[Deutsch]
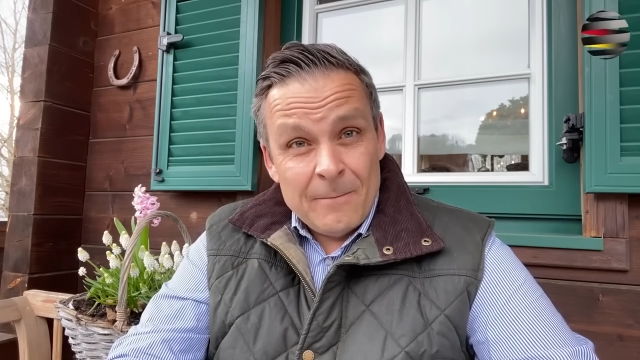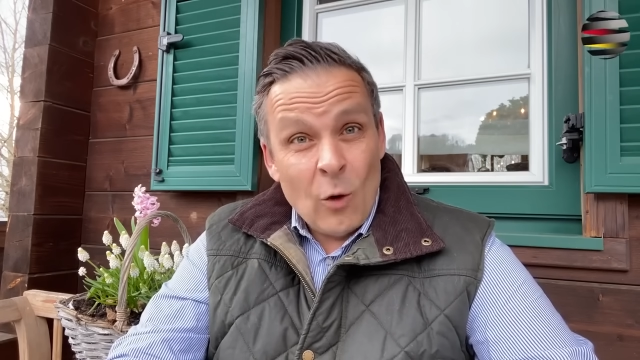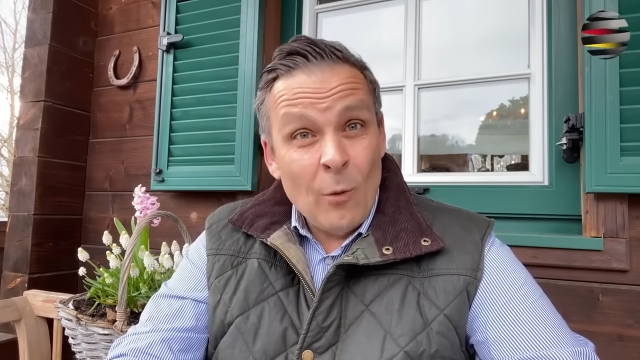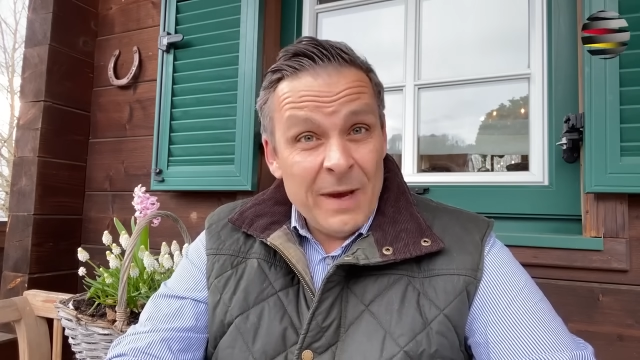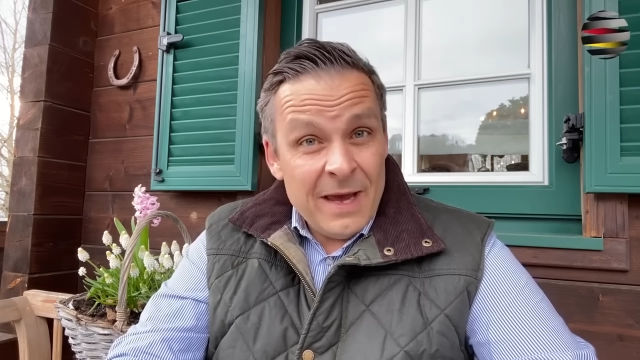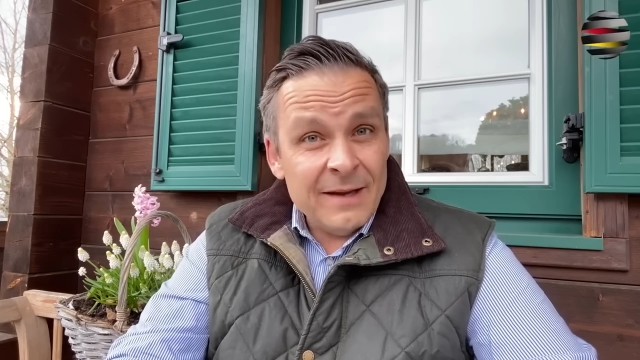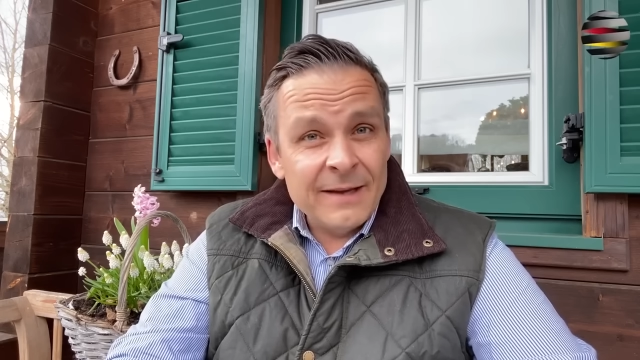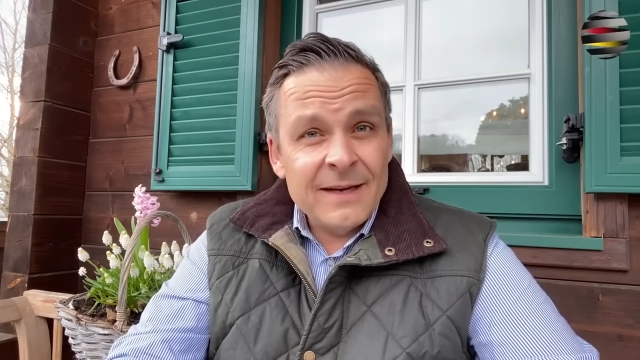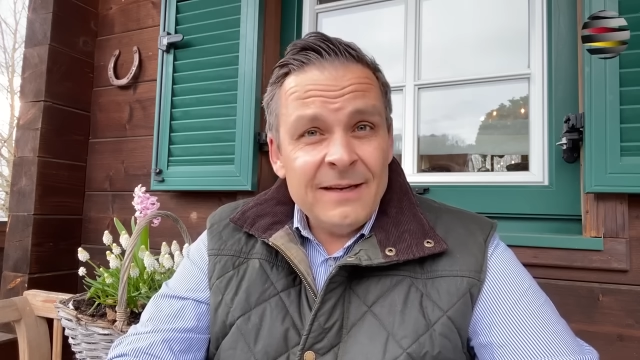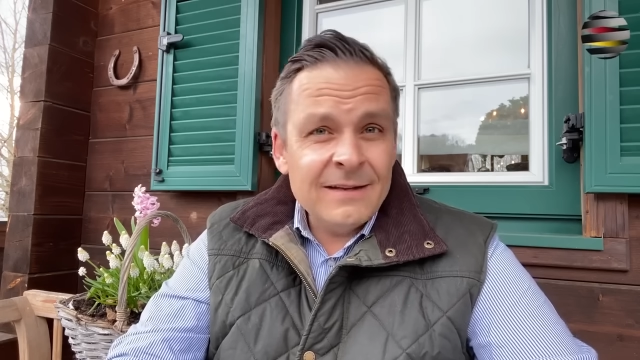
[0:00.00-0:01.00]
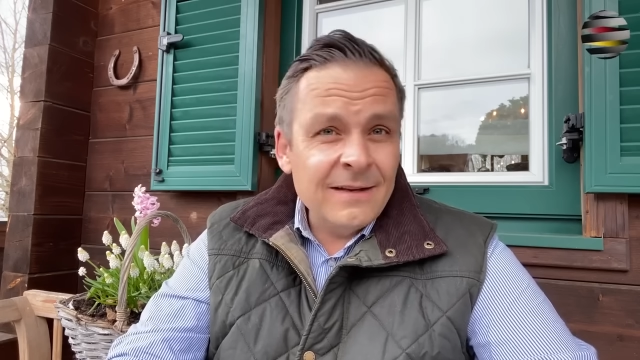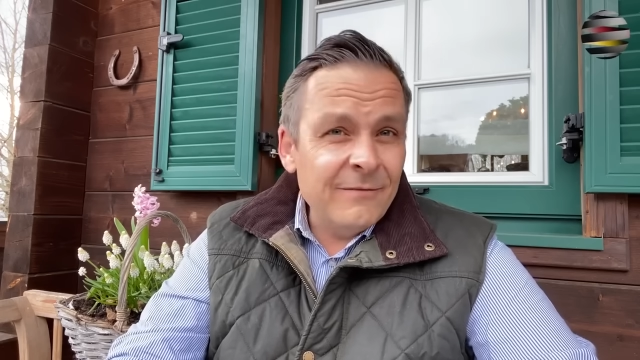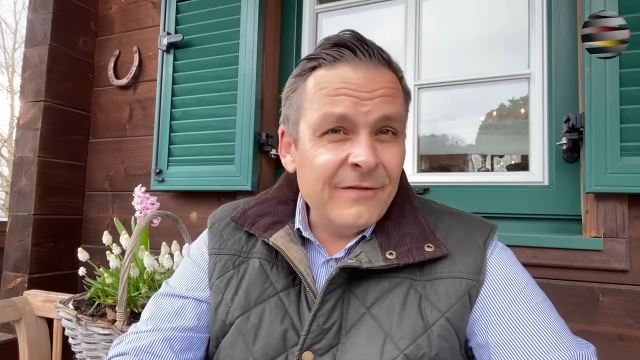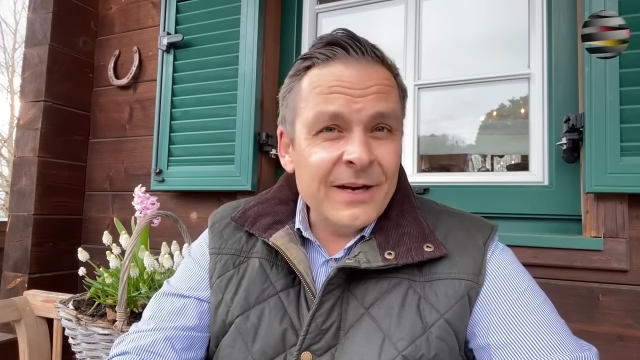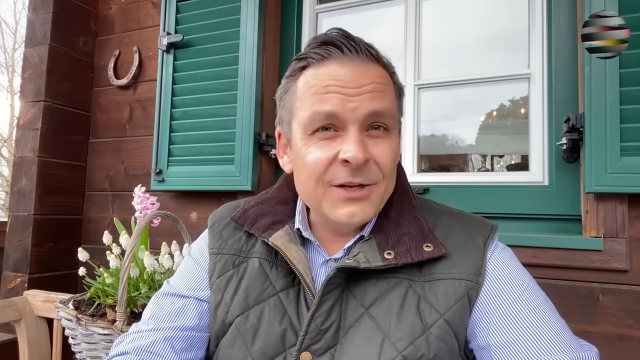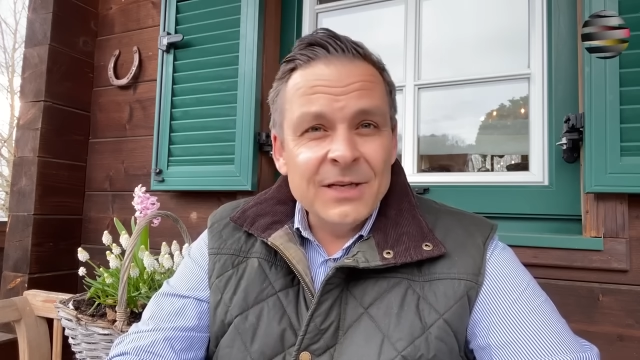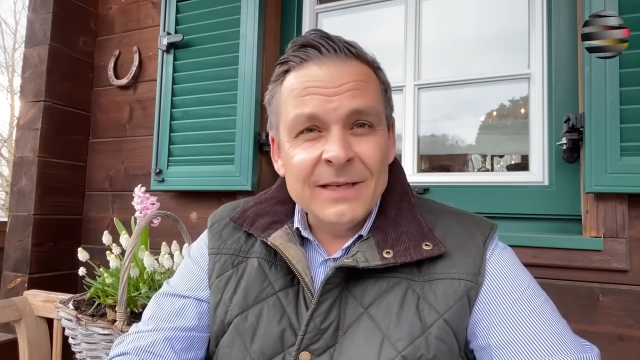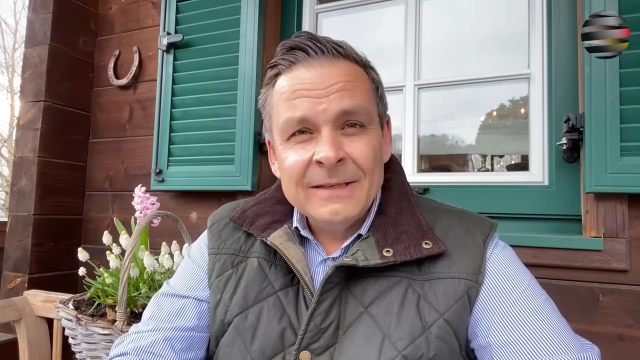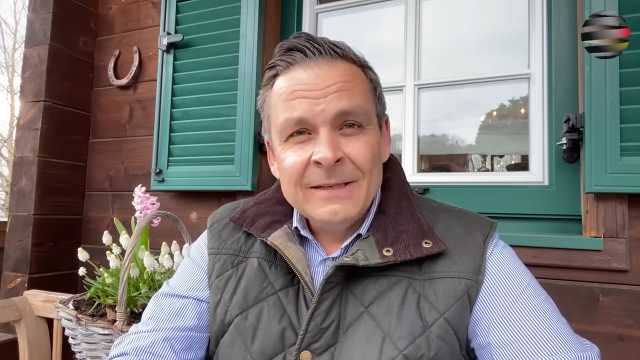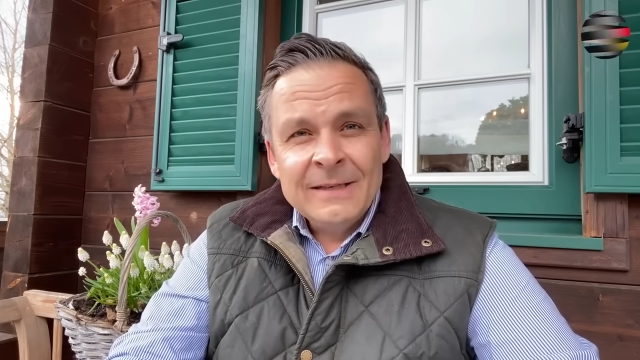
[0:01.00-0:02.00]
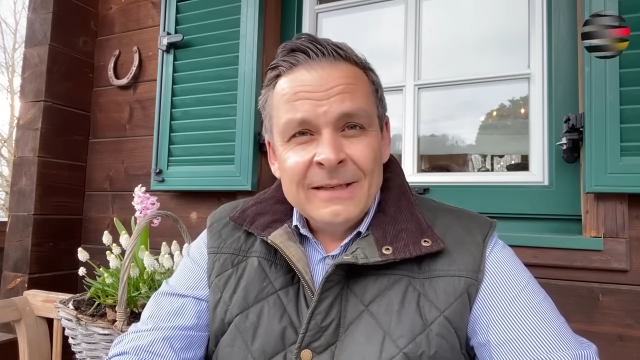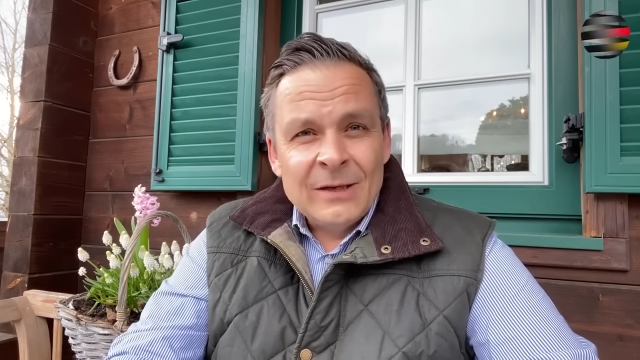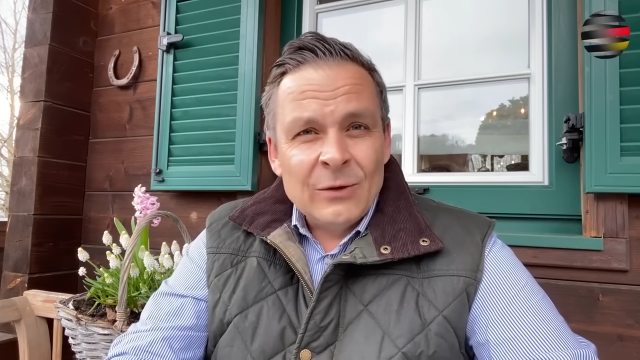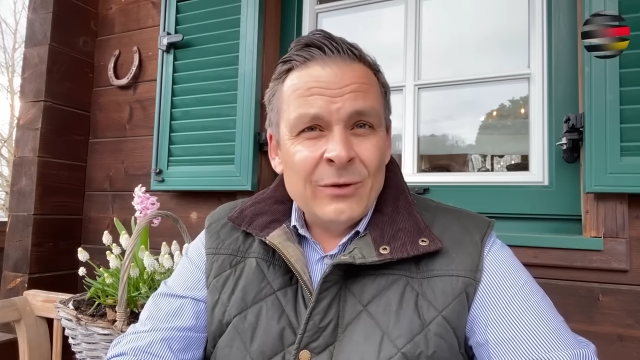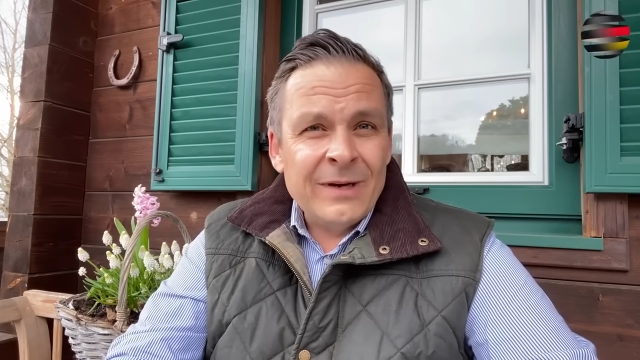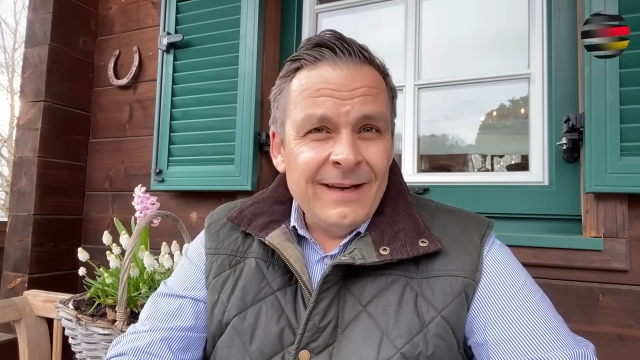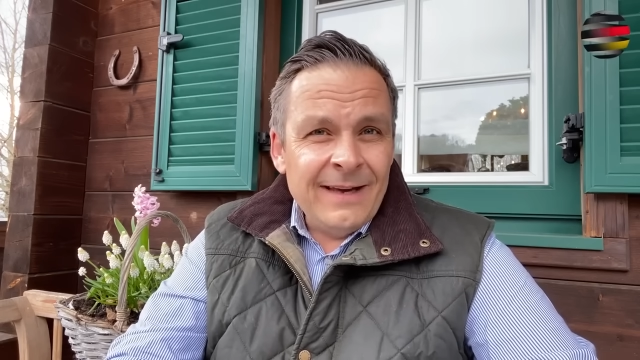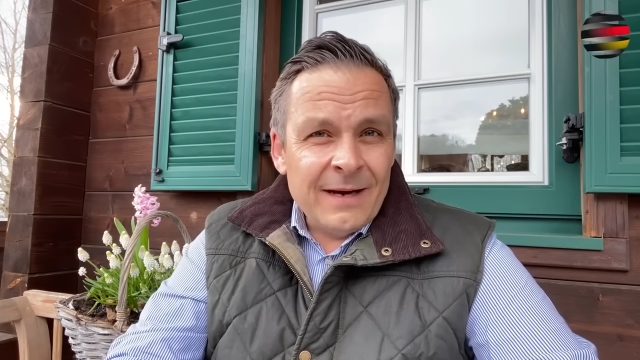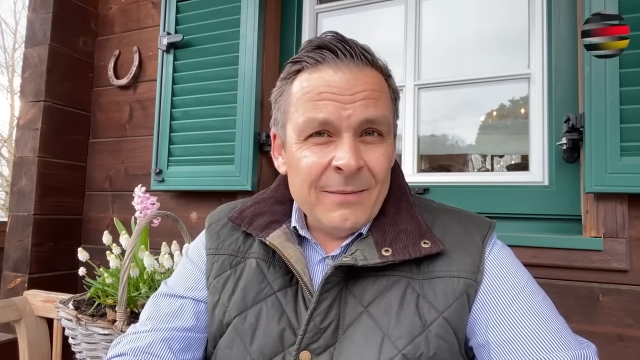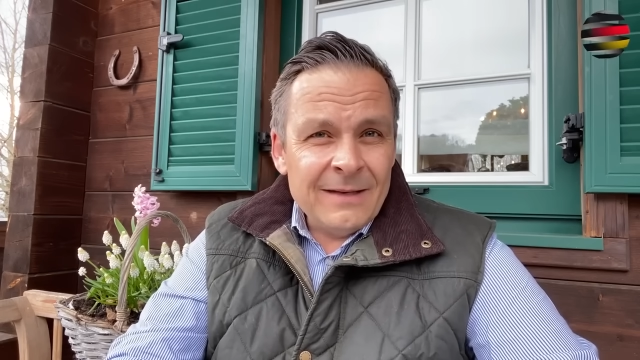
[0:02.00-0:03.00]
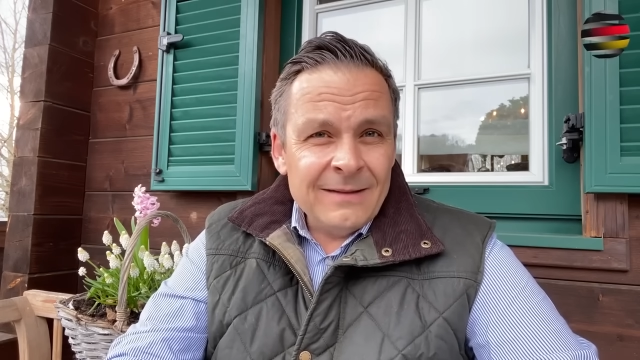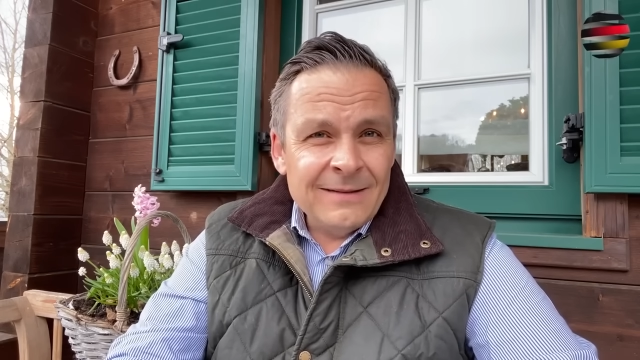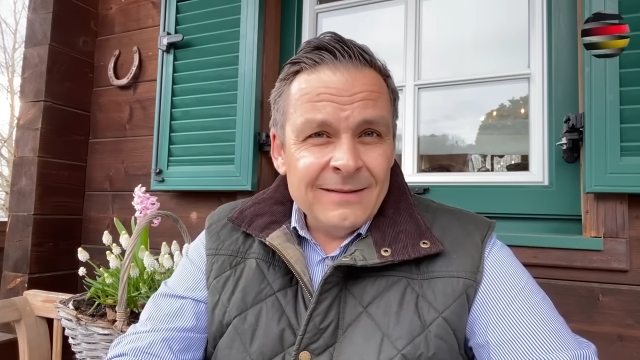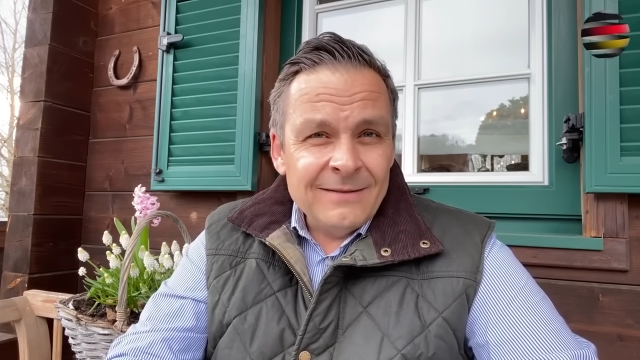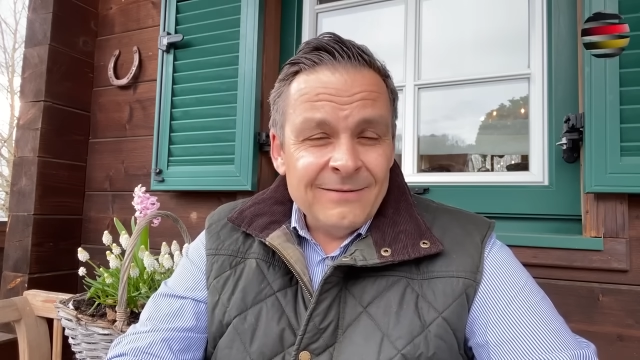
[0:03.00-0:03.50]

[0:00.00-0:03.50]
Ob er, der Richter im Freistaat, noch Karriere macht,